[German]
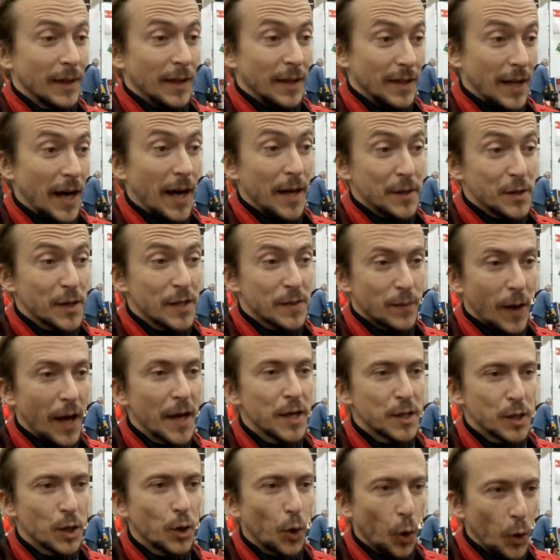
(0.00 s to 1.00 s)
Ja, also das war
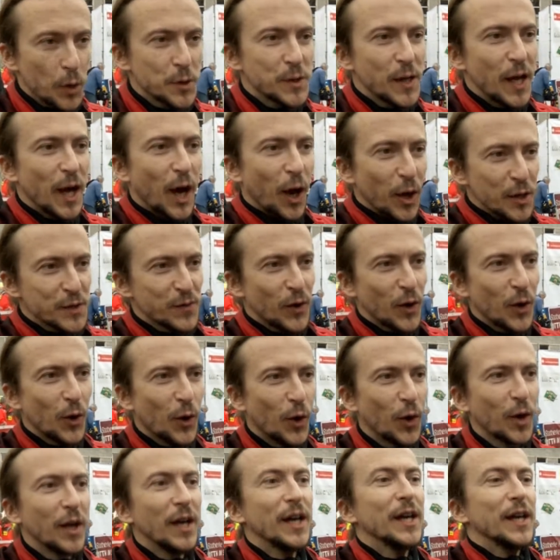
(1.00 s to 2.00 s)
eigentlich die größte
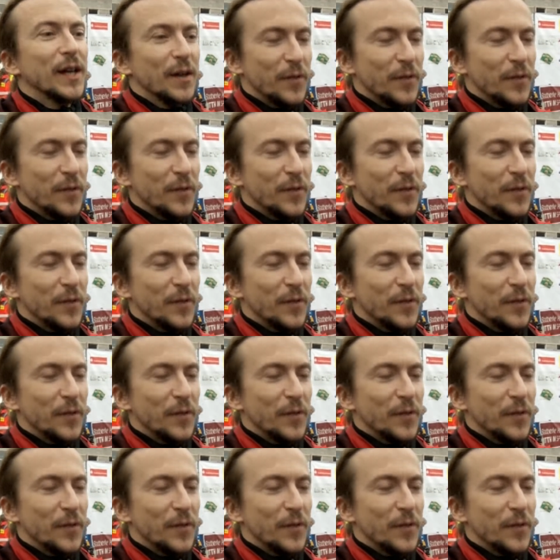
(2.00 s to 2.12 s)
Herausforderung,